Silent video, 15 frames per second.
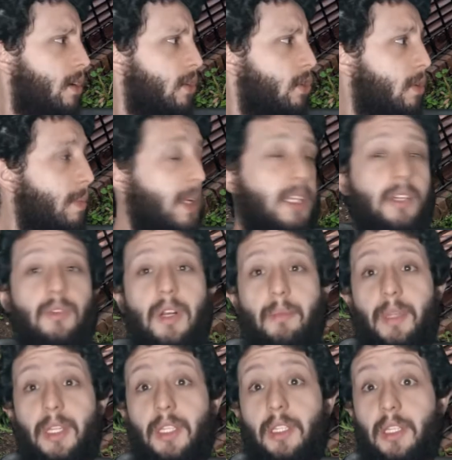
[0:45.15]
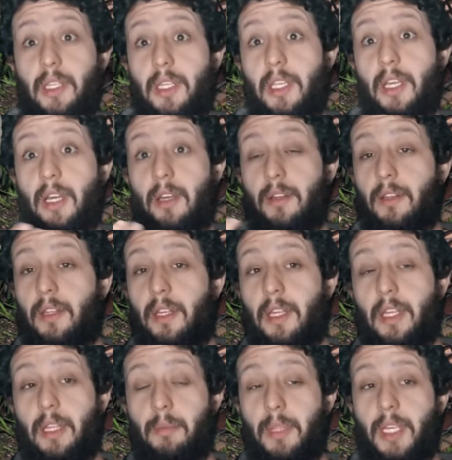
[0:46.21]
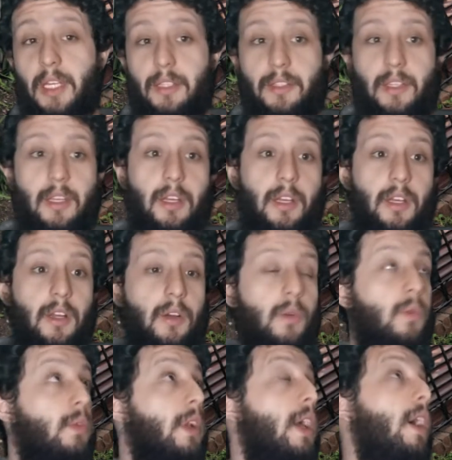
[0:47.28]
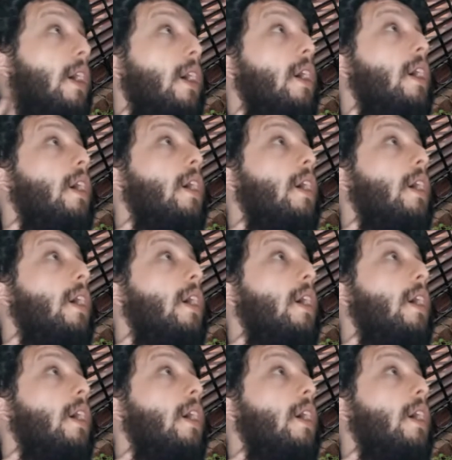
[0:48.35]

Yo particularmente tenía en mi casa una